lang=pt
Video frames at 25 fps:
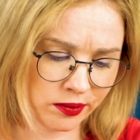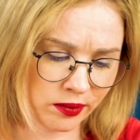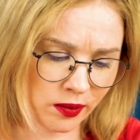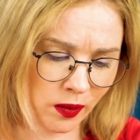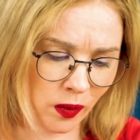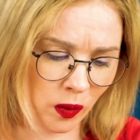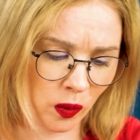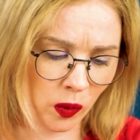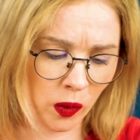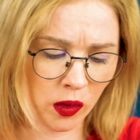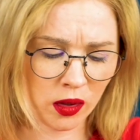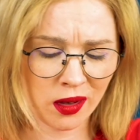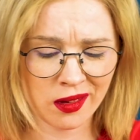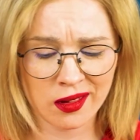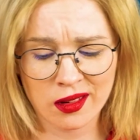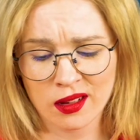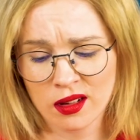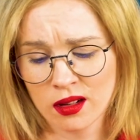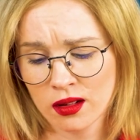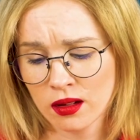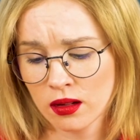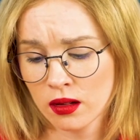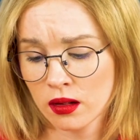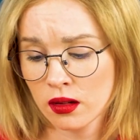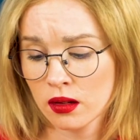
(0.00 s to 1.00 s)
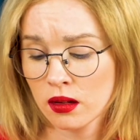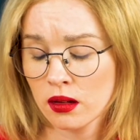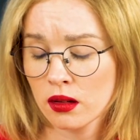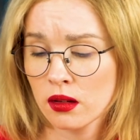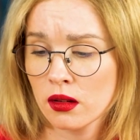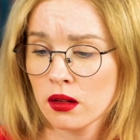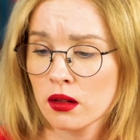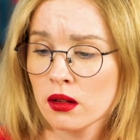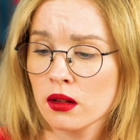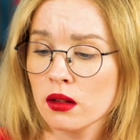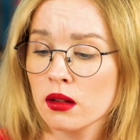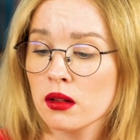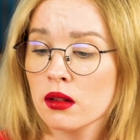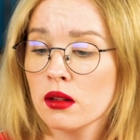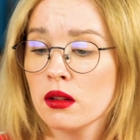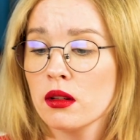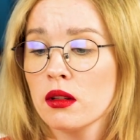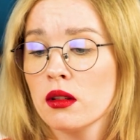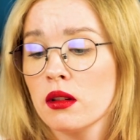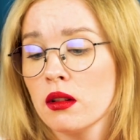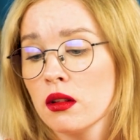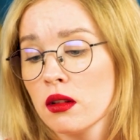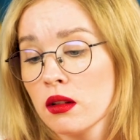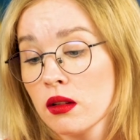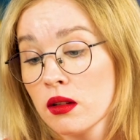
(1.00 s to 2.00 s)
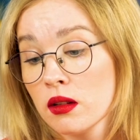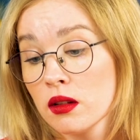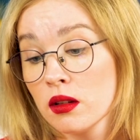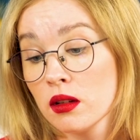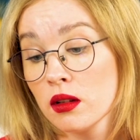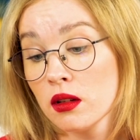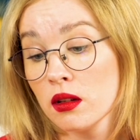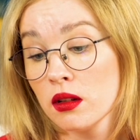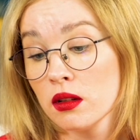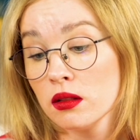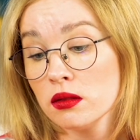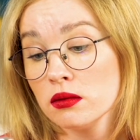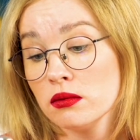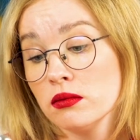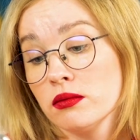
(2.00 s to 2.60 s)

Pelo menos eu posso usar o Instagram enquanto isso.